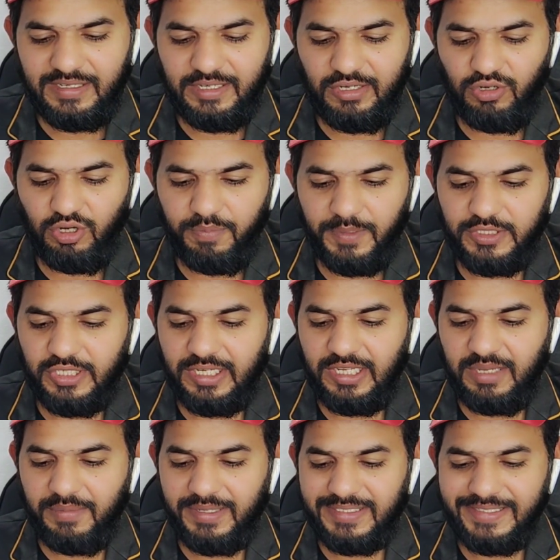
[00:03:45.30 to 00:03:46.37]
तीन डॉट पर
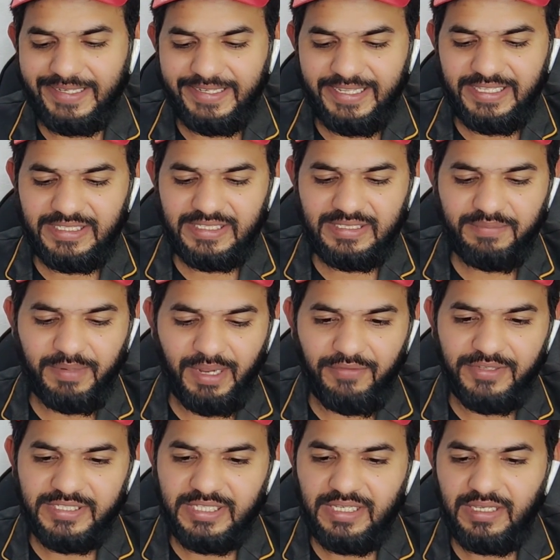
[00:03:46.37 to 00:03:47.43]
जाने के बाद सेटिंग्स
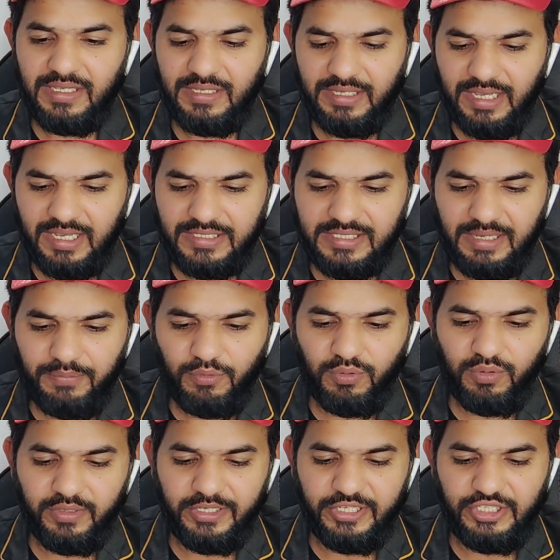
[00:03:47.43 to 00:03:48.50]
प्राइवेसी यहां से
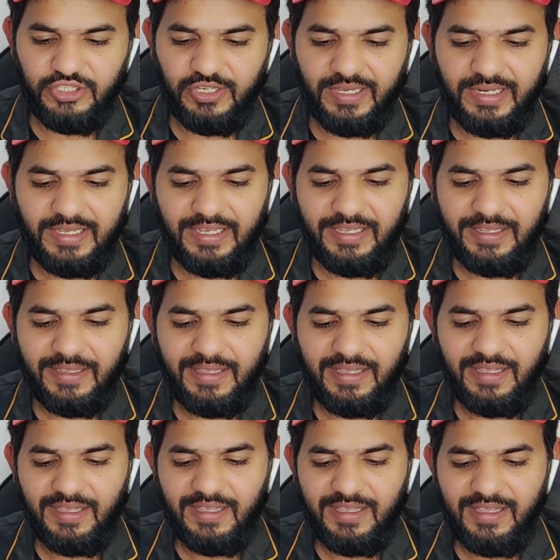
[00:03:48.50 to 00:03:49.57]
आपको नीचे आना है
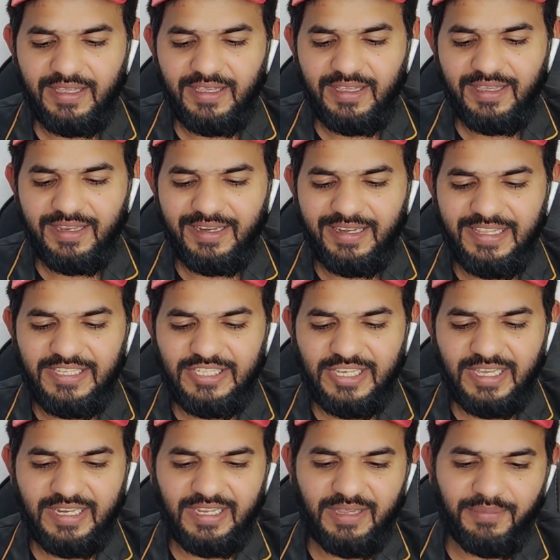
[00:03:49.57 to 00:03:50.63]
नीचे
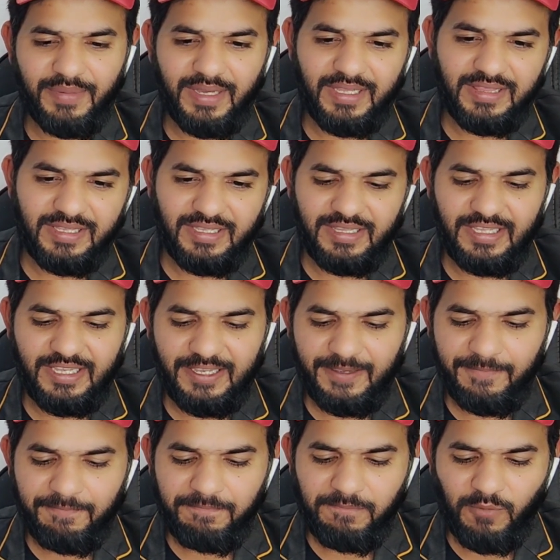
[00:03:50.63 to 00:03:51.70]
आने के बाद
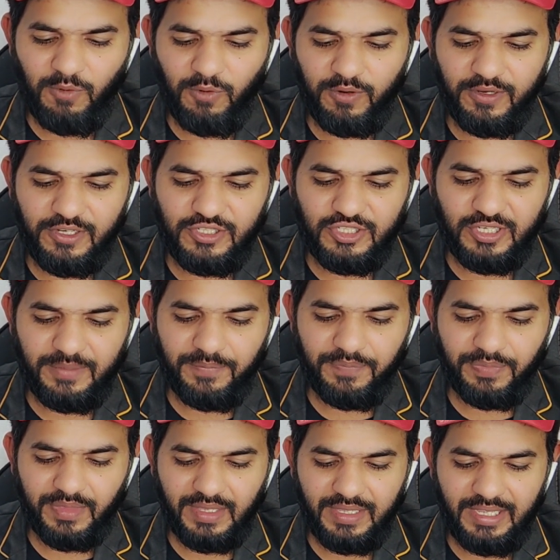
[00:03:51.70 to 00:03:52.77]
देखिए और नीचे
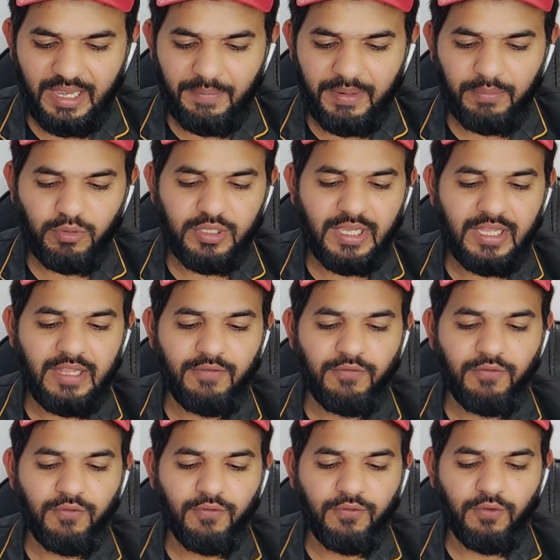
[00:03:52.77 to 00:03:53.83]
यहां पर आपको दिखा देगा
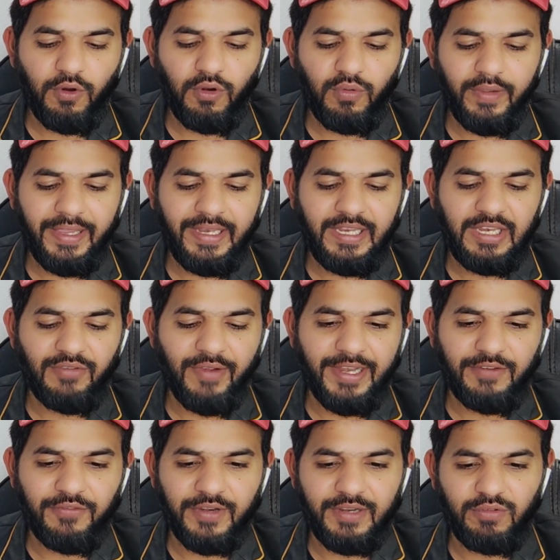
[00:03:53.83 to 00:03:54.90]
फॉलो एंड
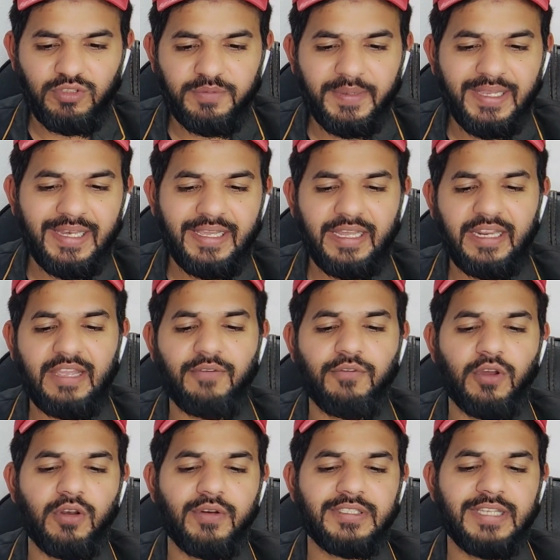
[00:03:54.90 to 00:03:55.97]
इनवाइट फ्रेंड उस पर क्लिक करेंगे
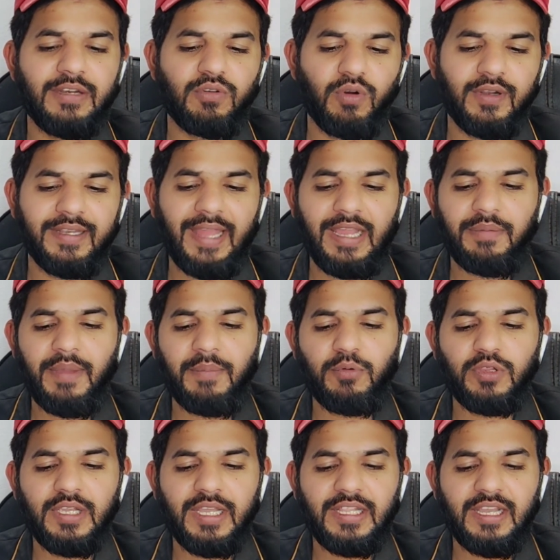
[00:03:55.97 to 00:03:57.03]
फॉलोअर्स एंड कॉन्टैक्ट में
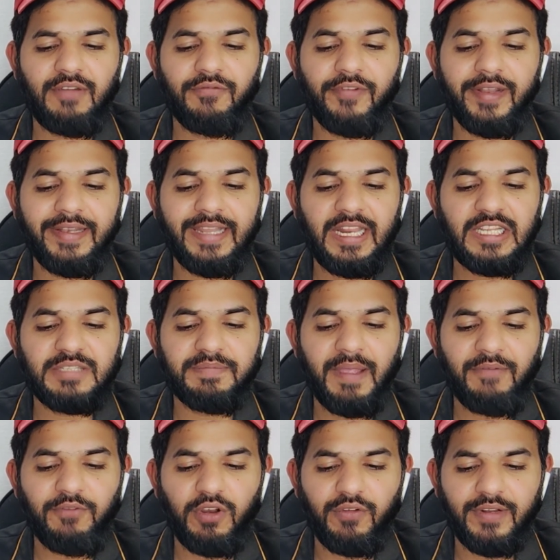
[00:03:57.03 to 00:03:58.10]
आपको दिखा देगा फिल्टर
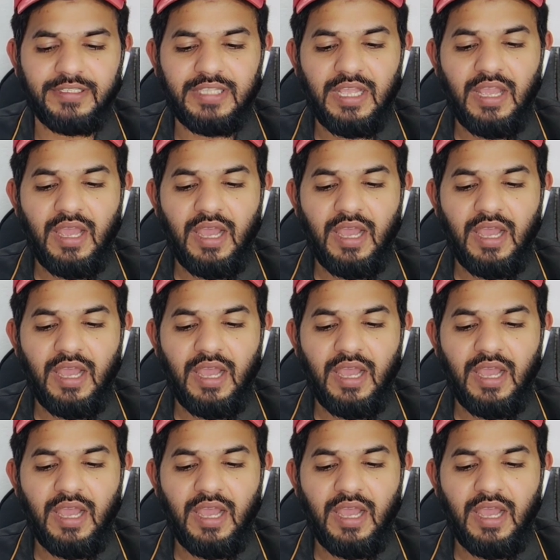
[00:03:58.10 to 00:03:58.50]
स्पैम फॉलोअर्स